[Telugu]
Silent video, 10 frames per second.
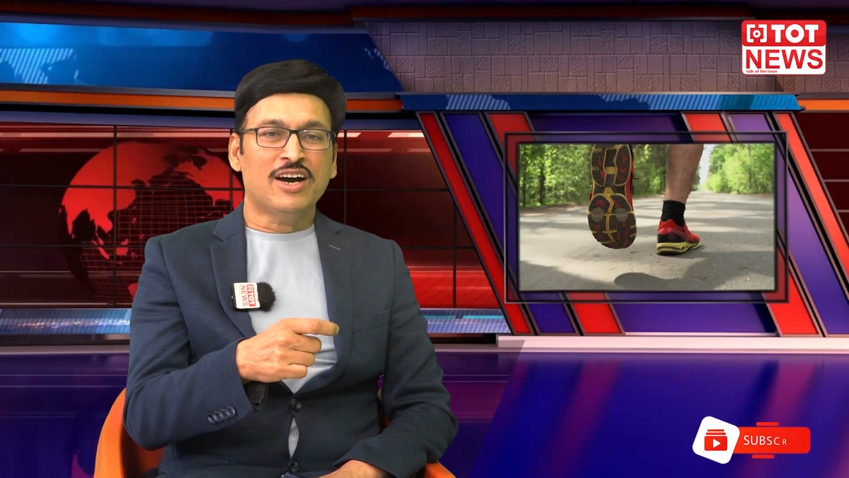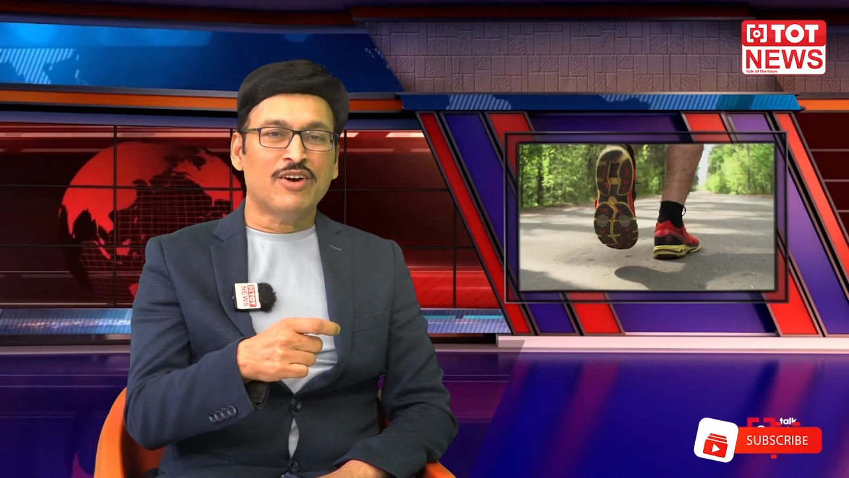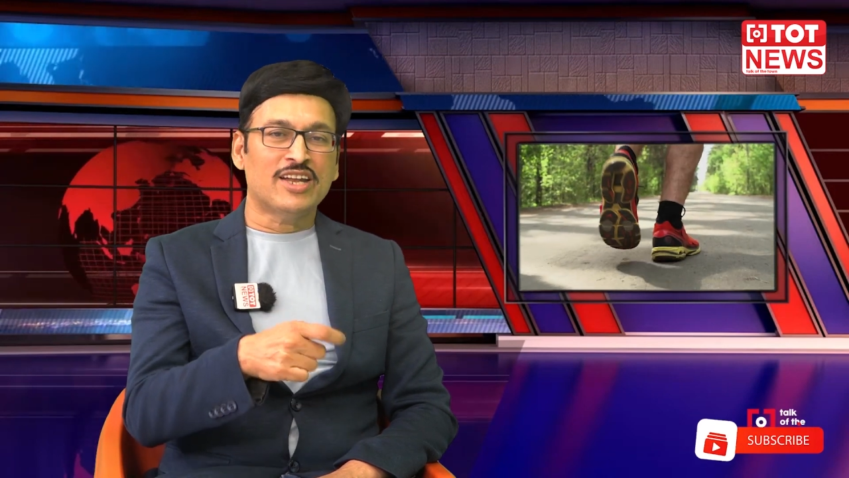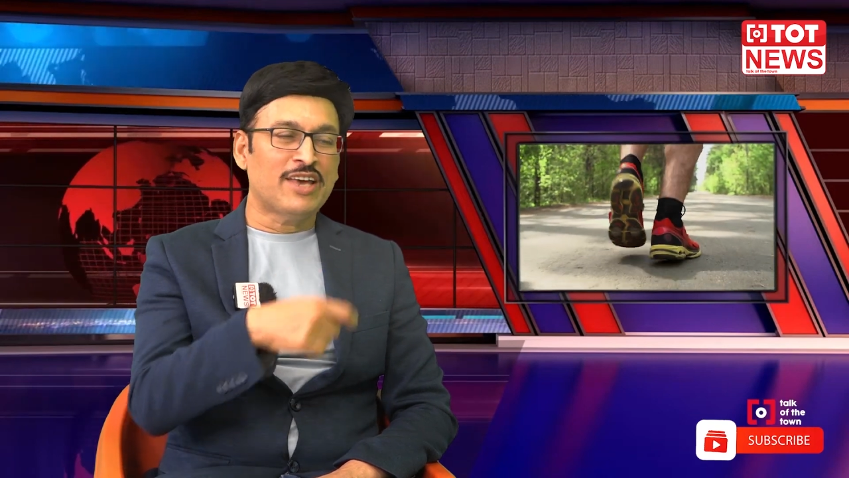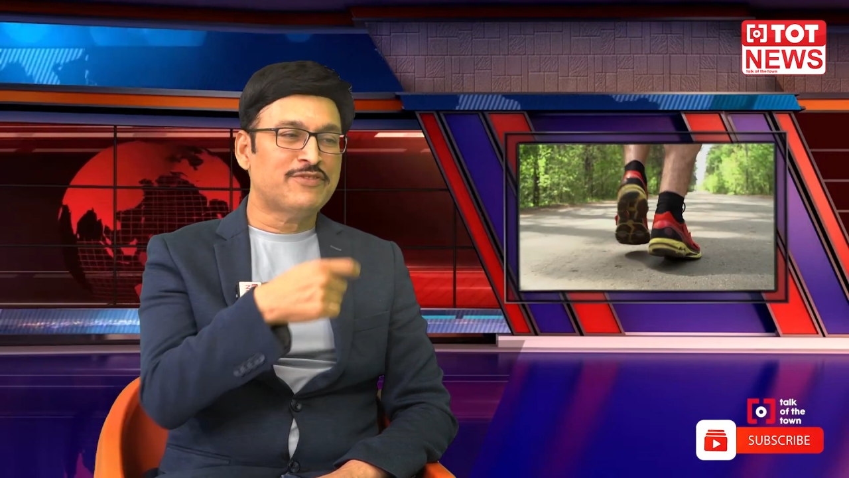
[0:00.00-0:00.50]

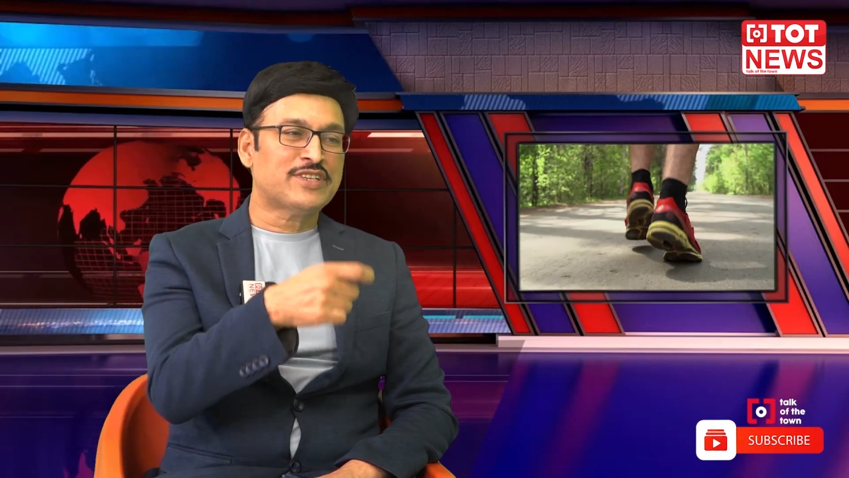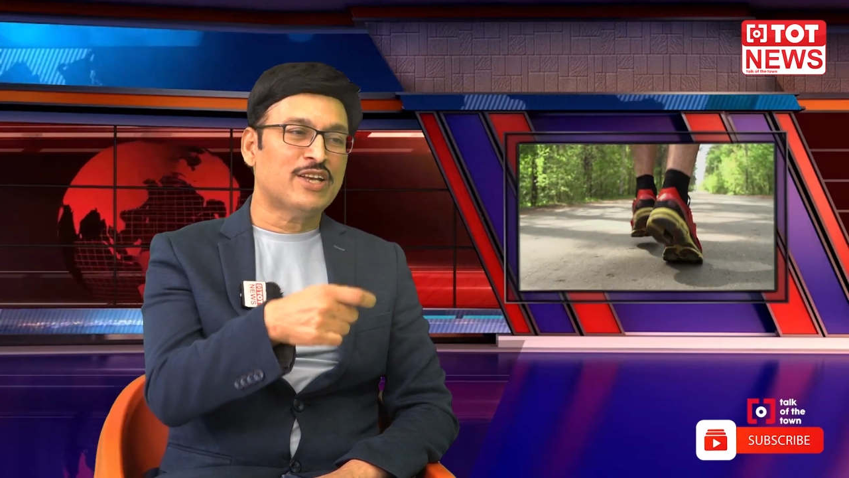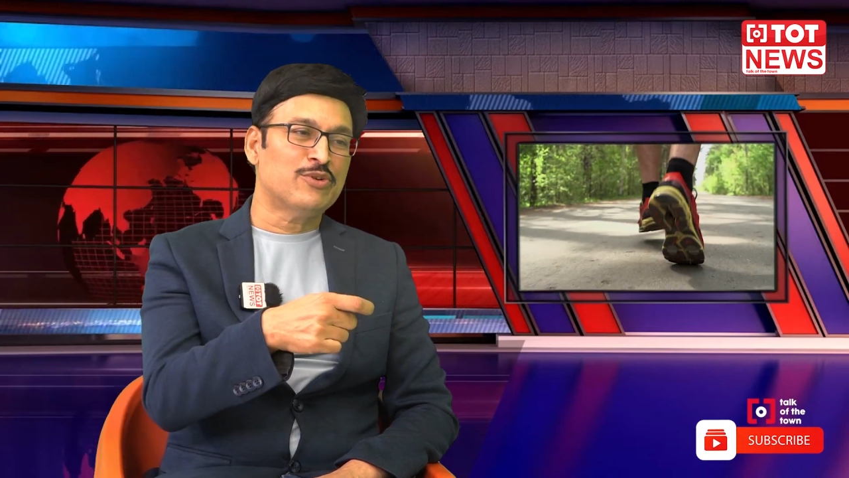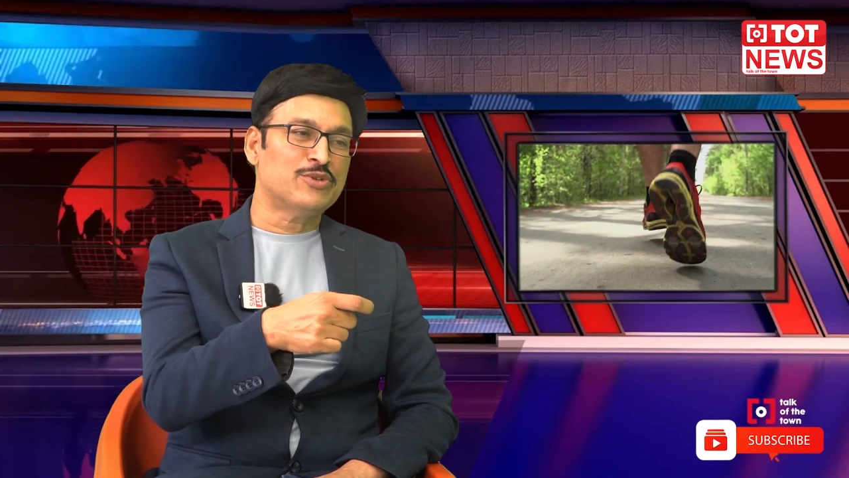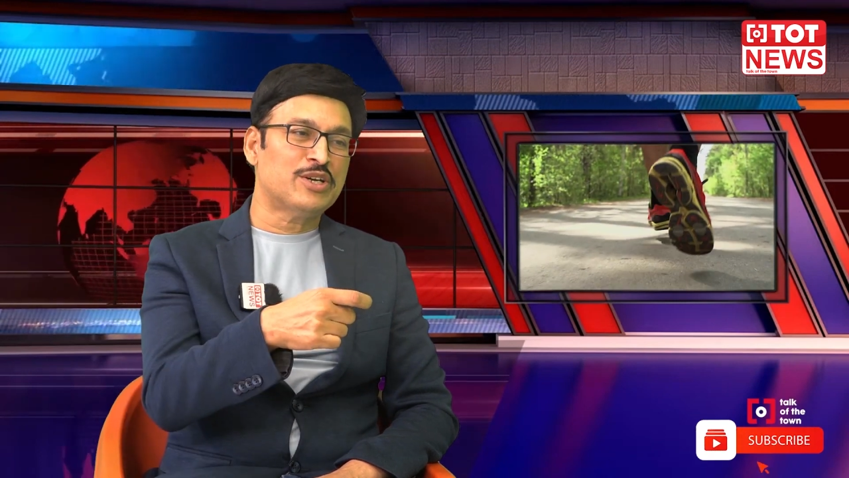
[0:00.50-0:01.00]
వాళ్ళ లైఫ్
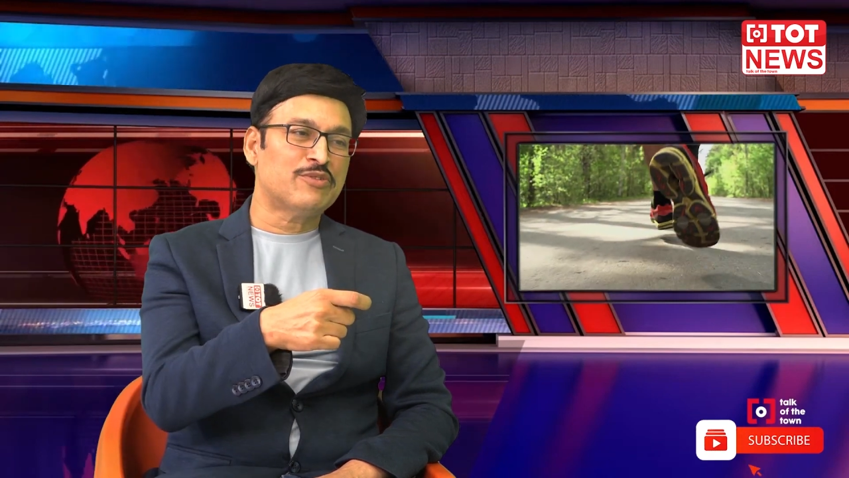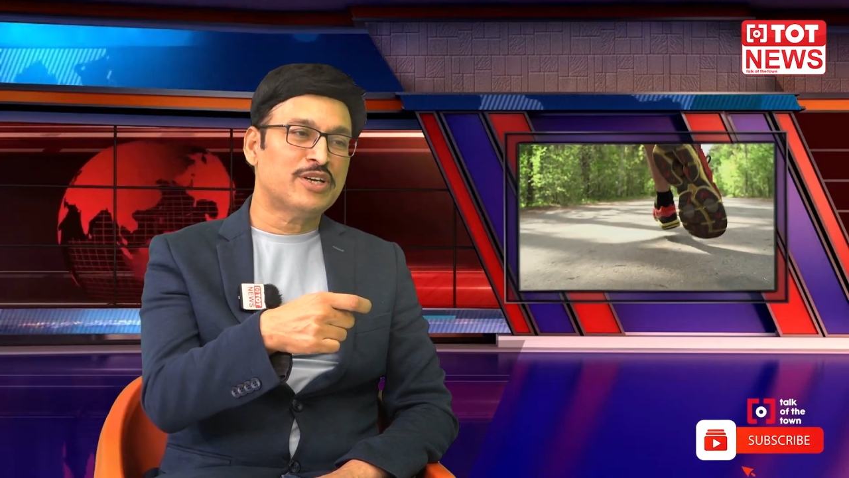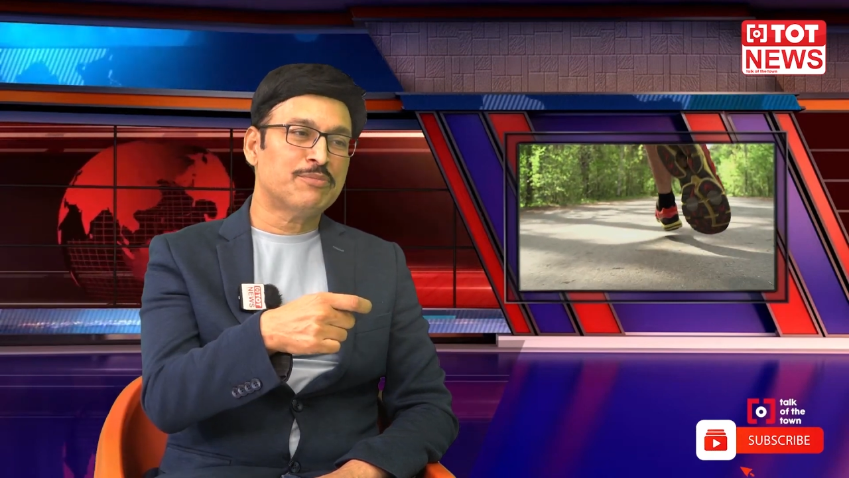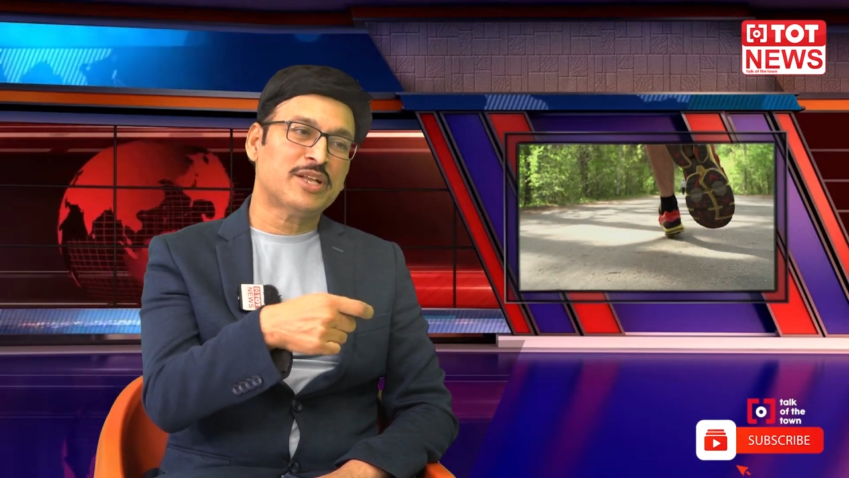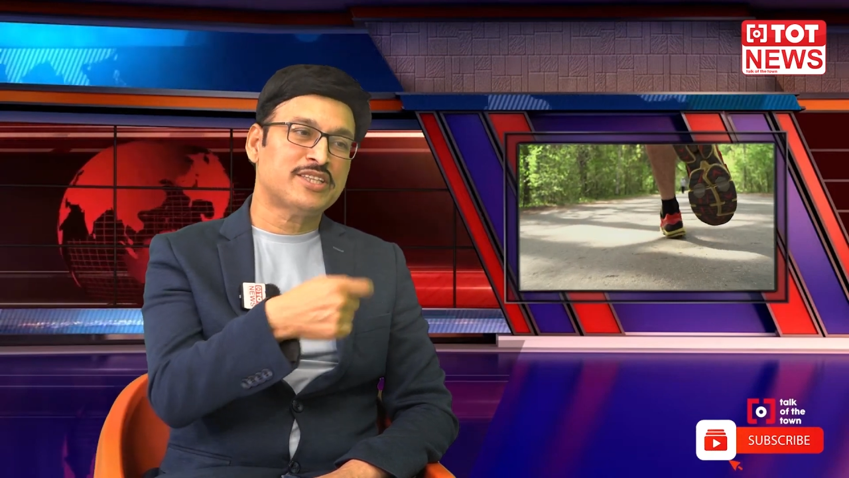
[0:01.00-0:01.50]
స్టైల్లో
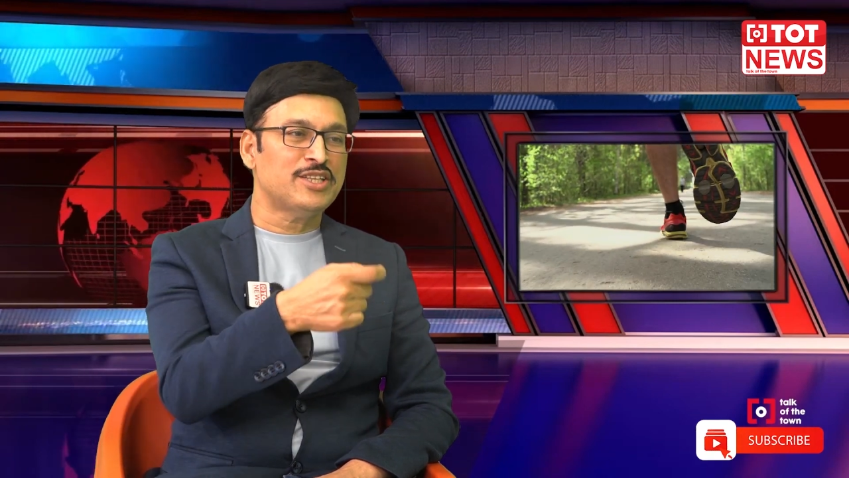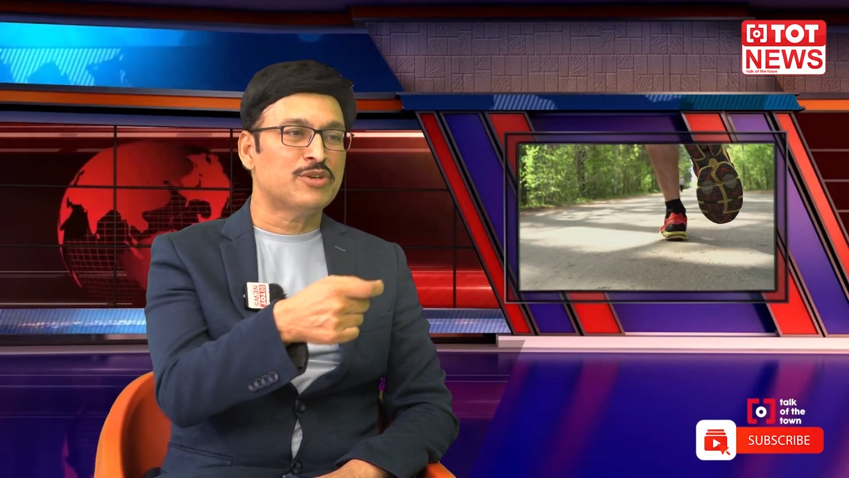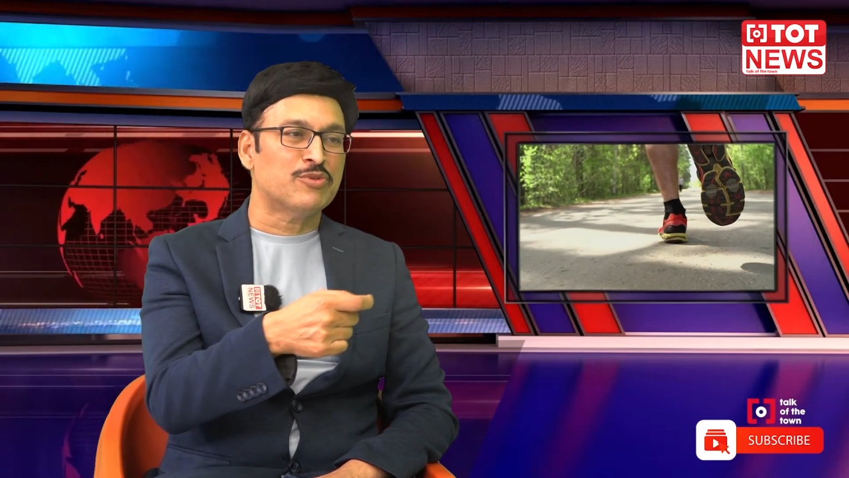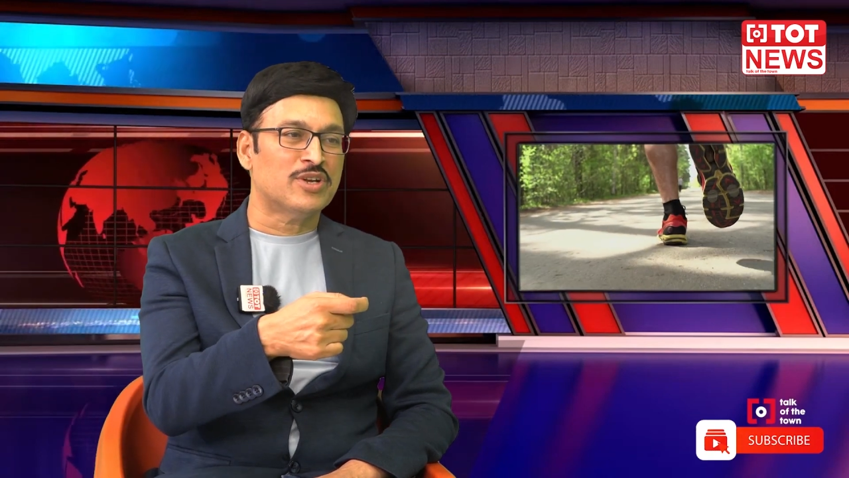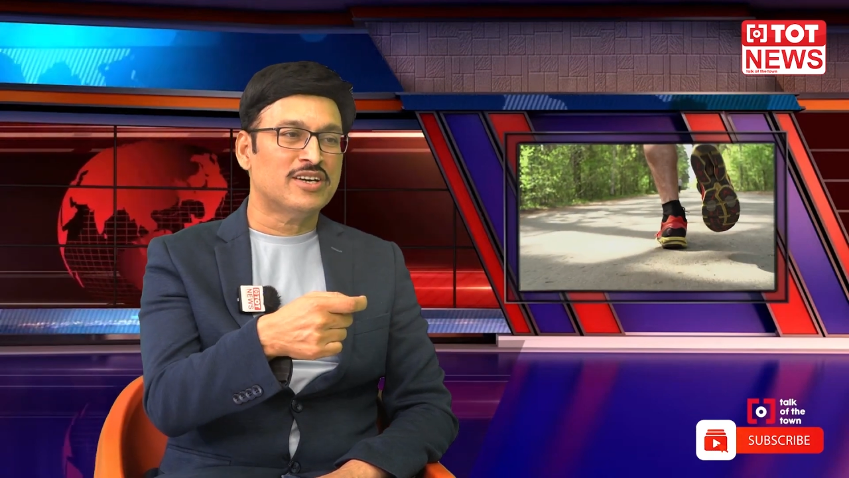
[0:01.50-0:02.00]
ఉన్నటువంటి ప్రతిదీ
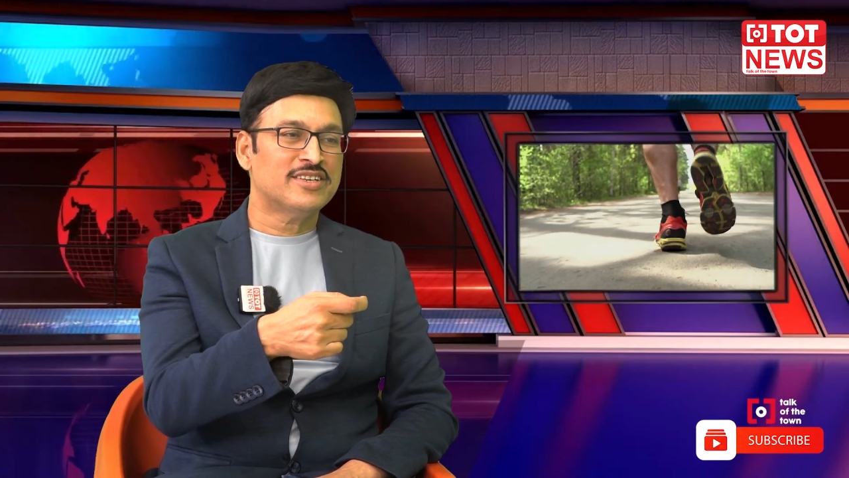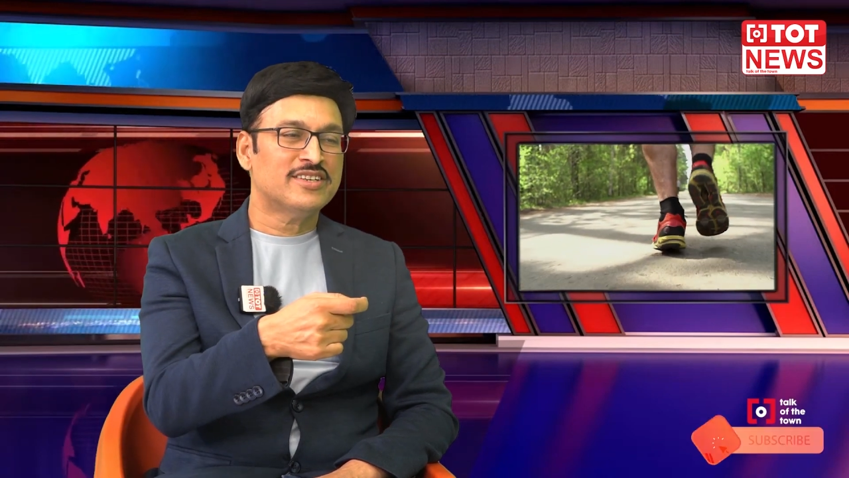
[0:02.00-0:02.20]
కూడా